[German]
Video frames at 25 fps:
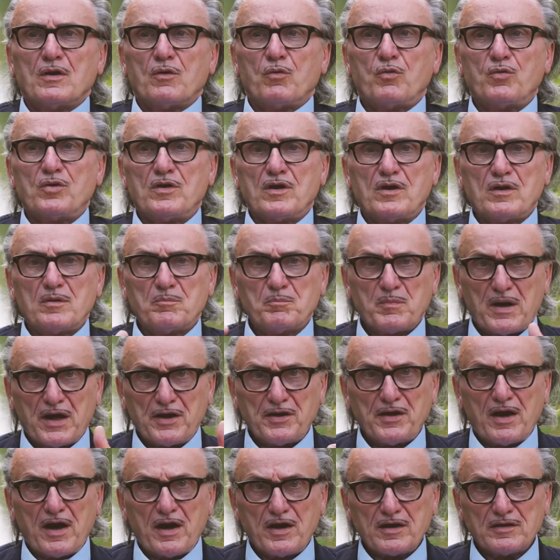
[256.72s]
oder
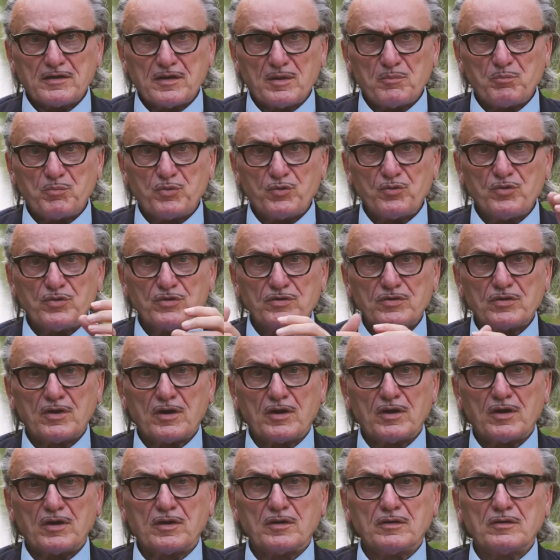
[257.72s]
meine eigenen
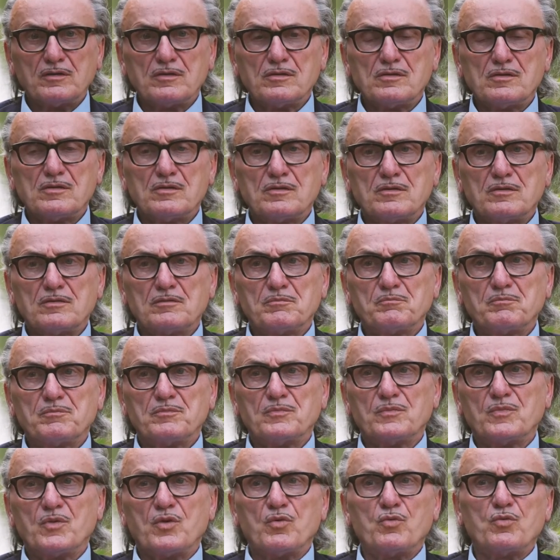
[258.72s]
Bücher
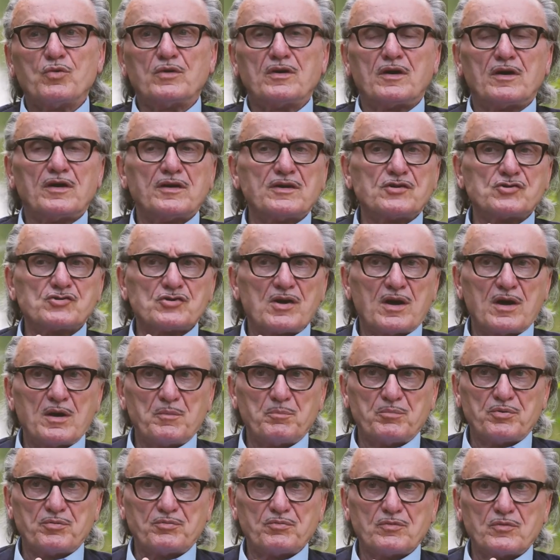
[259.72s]
ähm, oder ich
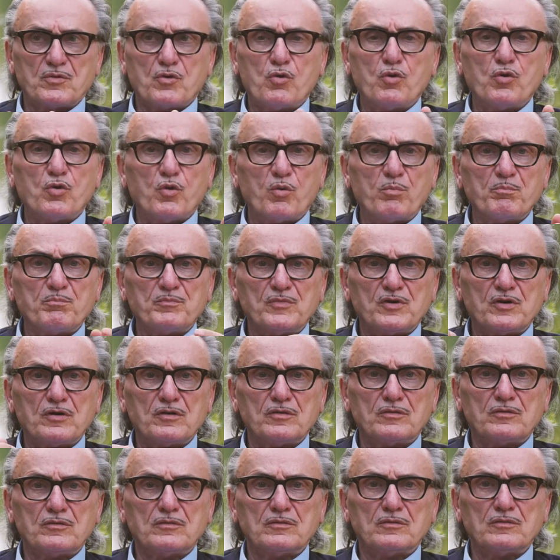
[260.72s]
schreibe
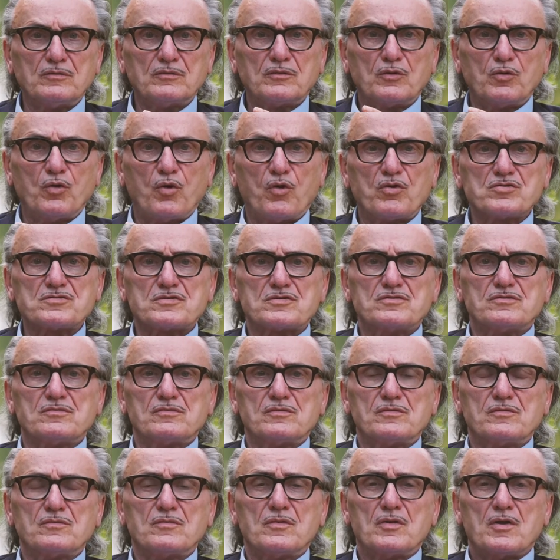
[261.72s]
Kolumnen,
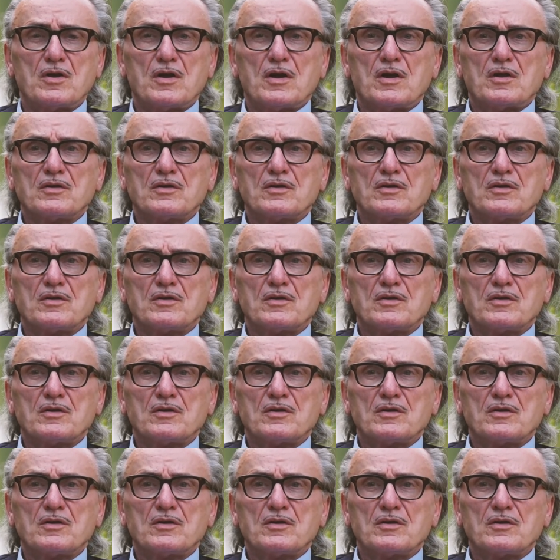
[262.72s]
Glossen,